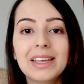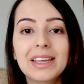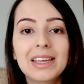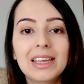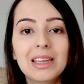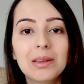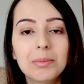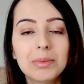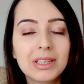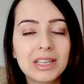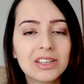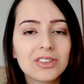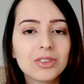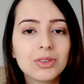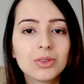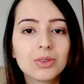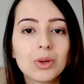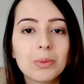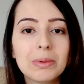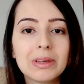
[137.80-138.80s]
e me deixe
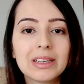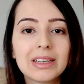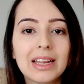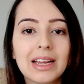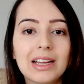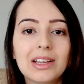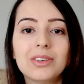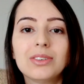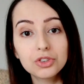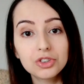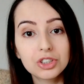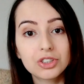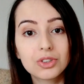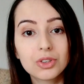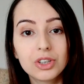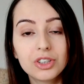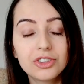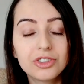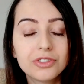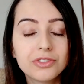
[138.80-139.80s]
nos comentários
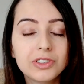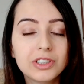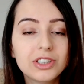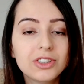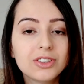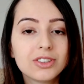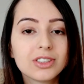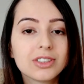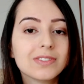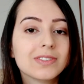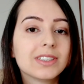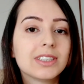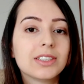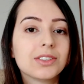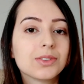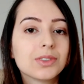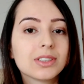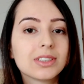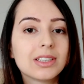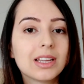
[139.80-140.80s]
sugestões de vídeos que vocês
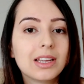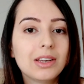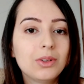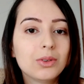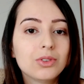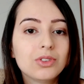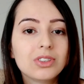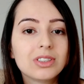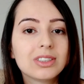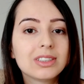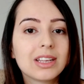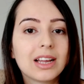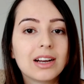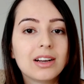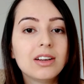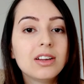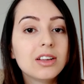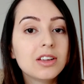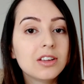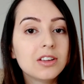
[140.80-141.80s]
gostariam de
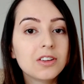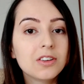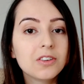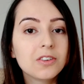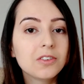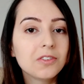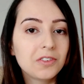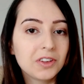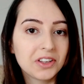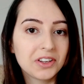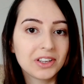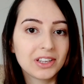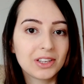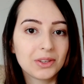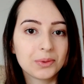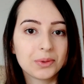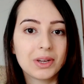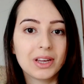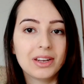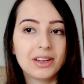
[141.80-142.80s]
estar vendo aqui
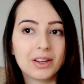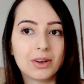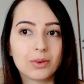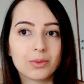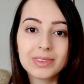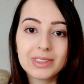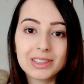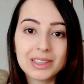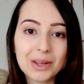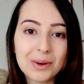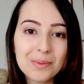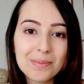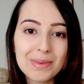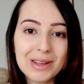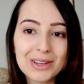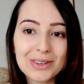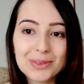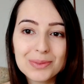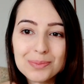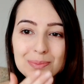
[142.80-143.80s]
no canal. Então, um
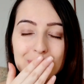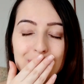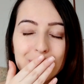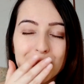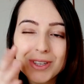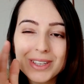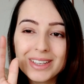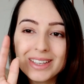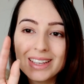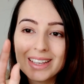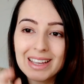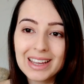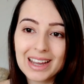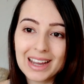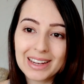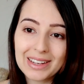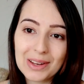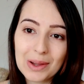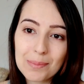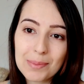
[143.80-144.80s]
beijo,
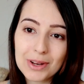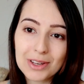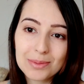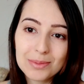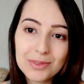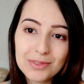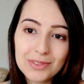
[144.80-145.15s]
até o próximo